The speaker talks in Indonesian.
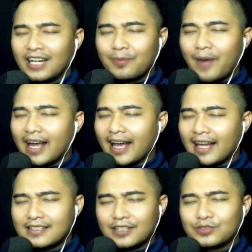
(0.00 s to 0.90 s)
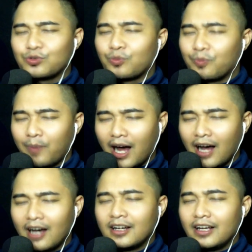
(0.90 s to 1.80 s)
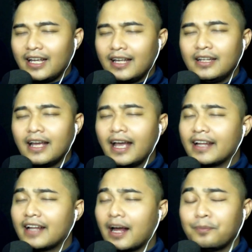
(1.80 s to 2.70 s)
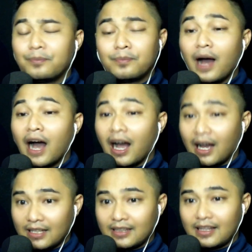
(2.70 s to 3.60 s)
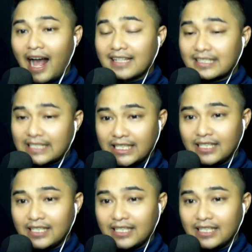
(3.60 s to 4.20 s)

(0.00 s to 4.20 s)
pakai headset sumpah ini enak banget asli.